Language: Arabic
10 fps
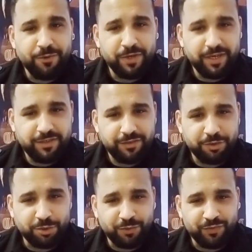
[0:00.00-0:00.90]
الناس
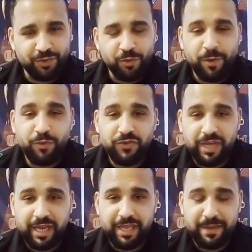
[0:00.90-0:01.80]
تشوف ان هو
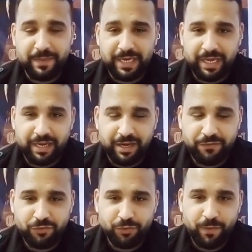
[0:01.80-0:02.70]
متحامل على
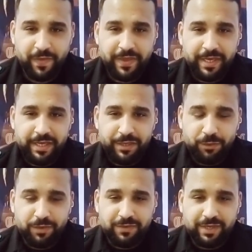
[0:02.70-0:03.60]
نفسه
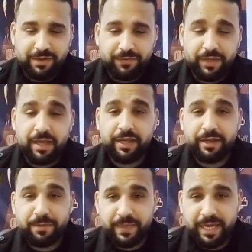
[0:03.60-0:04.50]
والطرف
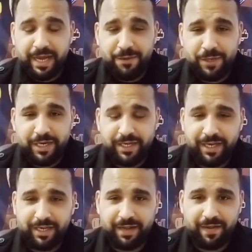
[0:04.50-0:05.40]
الاخر بنحاول ان
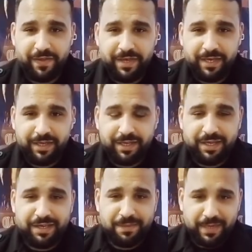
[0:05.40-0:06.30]
احنا
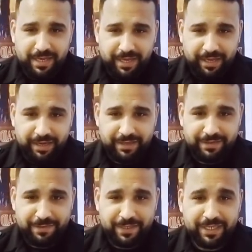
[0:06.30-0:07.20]
نقل منها على
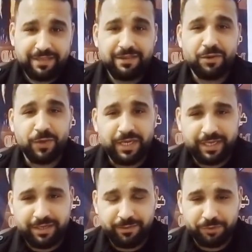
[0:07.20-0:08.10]
قد ما نقدر
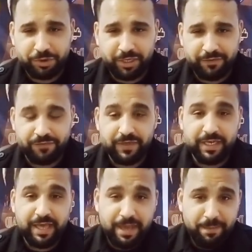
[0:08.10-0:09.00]
ولكن مش
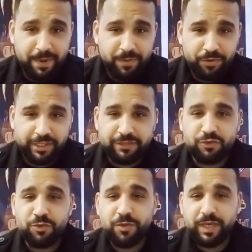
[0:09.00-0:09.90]
عارفين اما برج
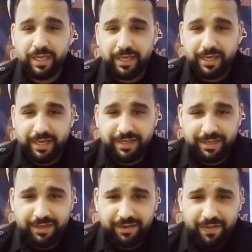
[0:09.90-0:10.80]
الثور
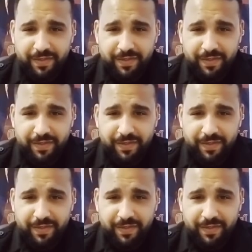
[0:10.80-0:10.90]
الخجل